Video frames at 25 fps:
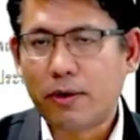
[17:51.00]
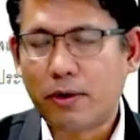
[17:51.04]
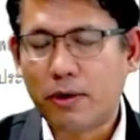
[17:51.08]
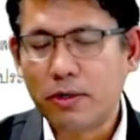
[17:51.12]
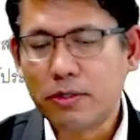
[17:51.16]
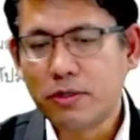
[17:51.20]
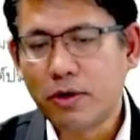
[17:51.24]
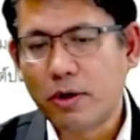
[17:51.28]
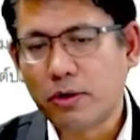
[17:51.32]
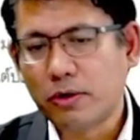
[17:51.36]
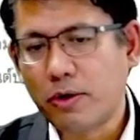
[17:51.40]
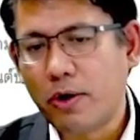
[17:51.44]
ข
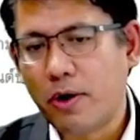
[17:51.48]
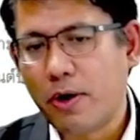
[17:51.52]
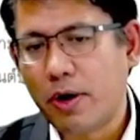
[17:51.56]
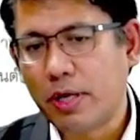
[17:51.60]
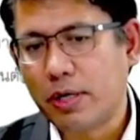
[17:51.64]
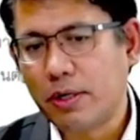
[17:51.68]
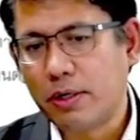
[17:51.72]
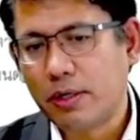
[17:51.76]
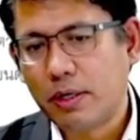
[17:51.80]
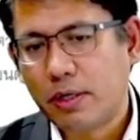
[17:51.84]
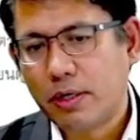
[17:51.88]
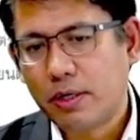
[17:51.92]
นส่งโดย
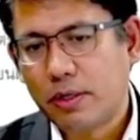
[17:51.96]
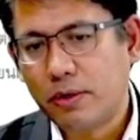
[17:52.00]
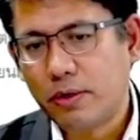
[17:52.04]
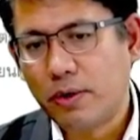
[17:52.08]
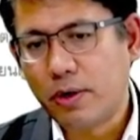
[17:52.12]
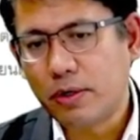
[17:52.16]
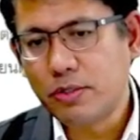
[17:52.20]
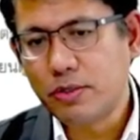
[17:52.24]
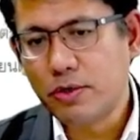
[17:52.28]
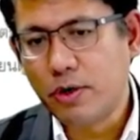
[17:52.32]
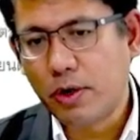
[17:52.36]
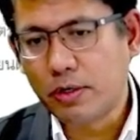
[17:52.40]

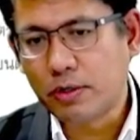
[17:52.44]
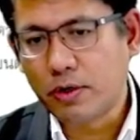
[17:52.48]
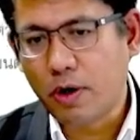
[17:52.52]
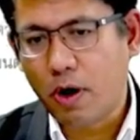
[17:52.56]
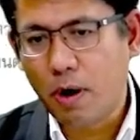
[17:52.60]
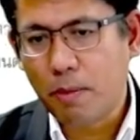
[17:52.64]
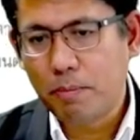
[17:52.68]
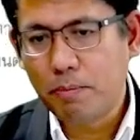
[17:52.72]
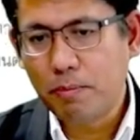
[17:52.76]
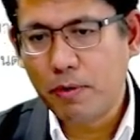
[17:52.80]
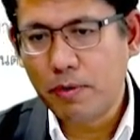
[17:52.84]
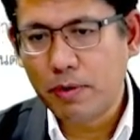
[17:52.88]
รถยนต์ข
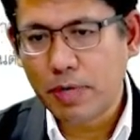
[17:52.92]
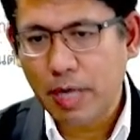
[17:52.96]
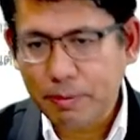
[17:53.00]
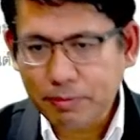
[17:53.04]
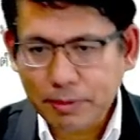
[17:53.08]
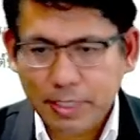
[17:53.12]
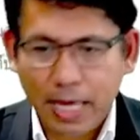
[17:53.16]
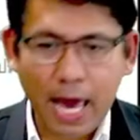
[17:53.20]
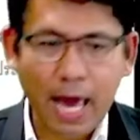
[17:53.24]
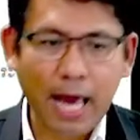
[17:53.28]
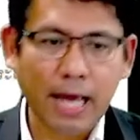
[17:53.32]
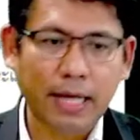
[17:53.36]
องผู้รั
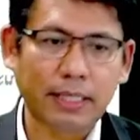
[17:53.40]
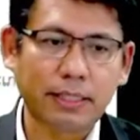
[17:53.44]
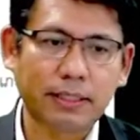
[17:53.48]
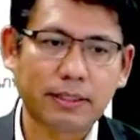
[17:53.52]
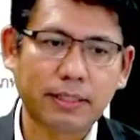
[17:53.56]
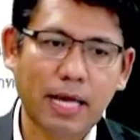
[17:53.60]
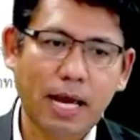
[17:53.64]
บจ้าง